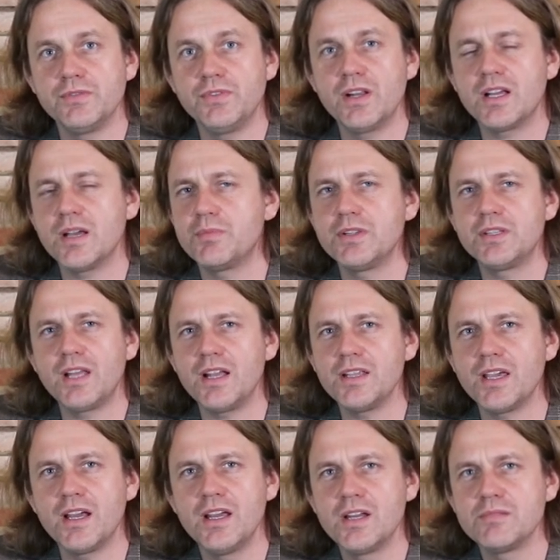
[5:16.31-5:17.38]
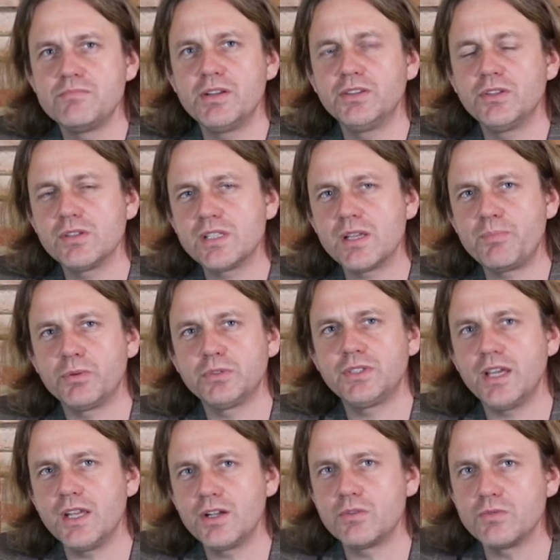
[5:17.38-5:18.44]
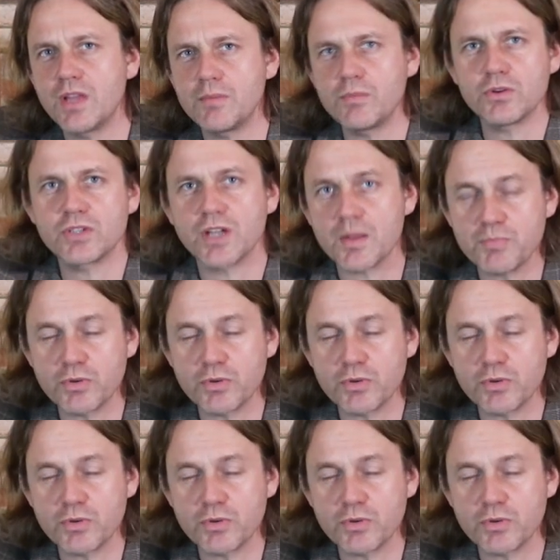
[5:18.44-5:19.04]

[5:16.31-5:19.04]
Wielka Brytania, będąca potęgą na morzach,